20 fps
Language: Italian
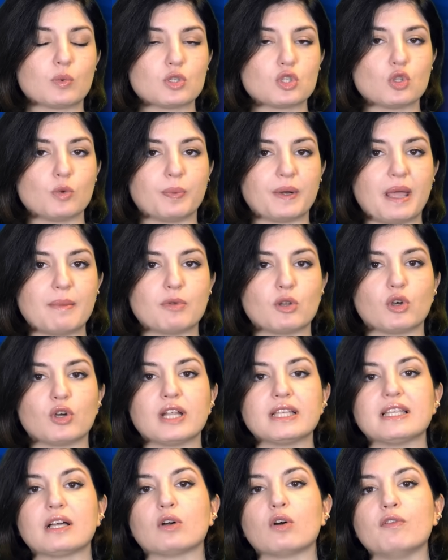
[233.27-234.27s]
questo premio
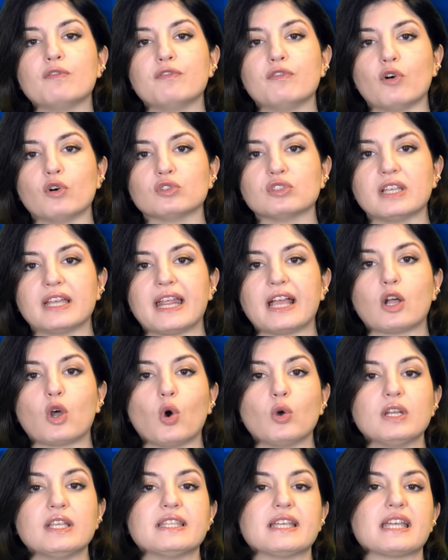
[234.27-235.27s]
non è da confondere
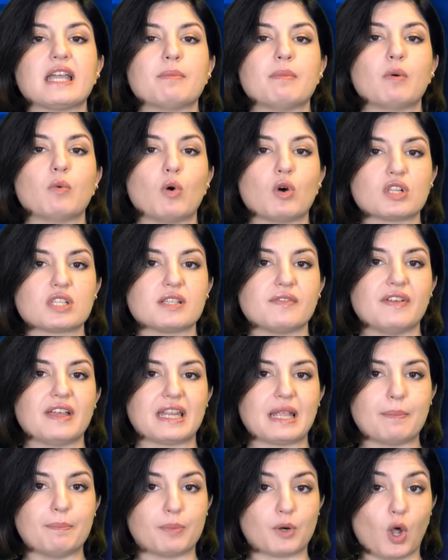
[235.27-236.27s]
con i The Game Awards
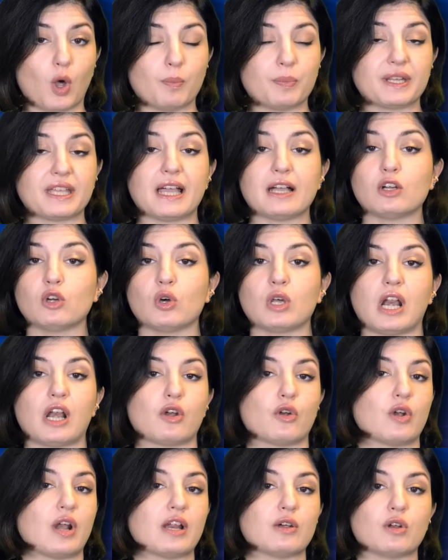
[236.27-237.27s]
veri e propri che
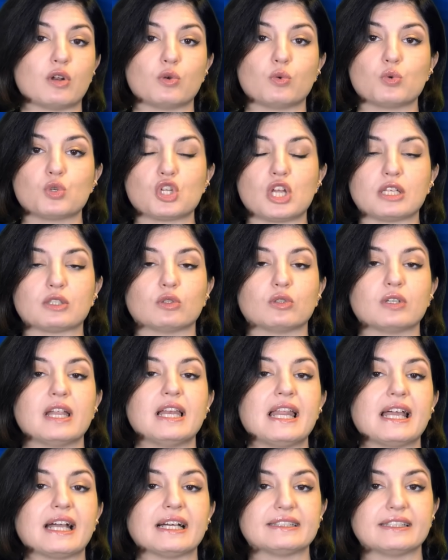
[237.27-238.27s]
ancora non hanno annunciato
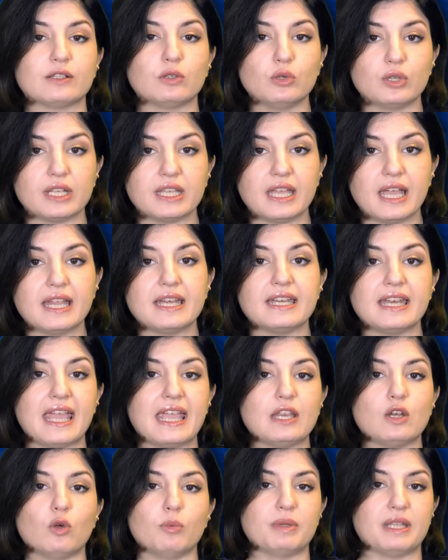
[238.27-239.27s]
né le categorie
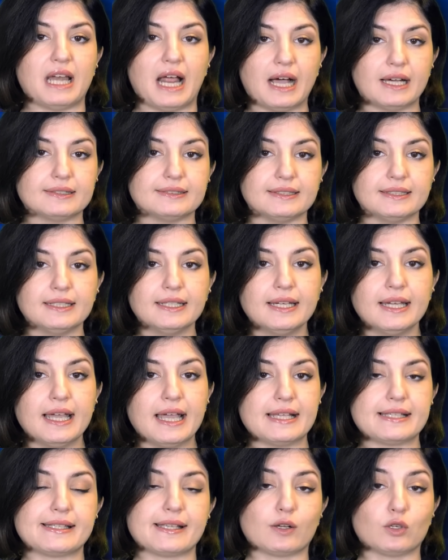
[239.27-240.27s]
né i nominati
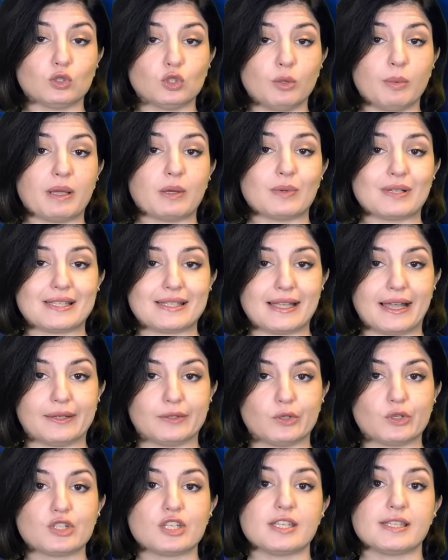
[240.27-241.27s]
e secondo me me
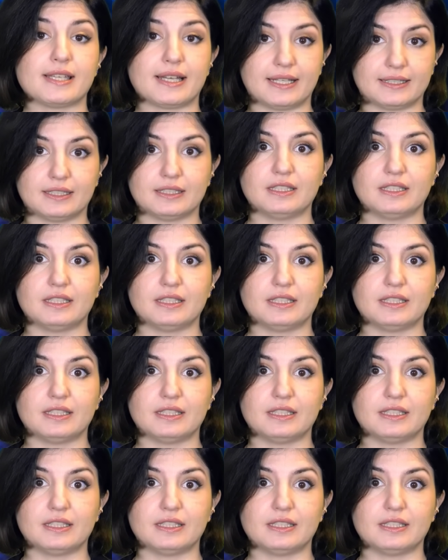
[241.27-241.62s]
quest'anno ci sarà da